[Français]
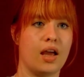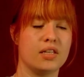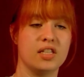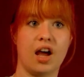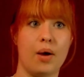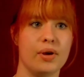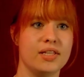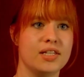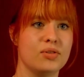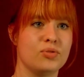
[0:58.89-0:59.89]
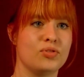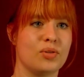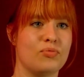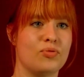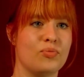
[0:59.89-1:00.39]
assez dramatique, tout
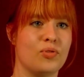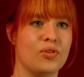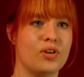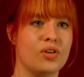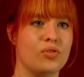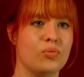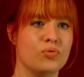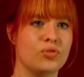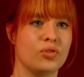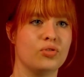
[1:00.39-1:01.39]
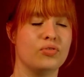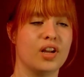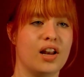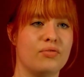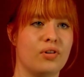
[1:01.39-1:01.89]
simplement. Le monstre devient à la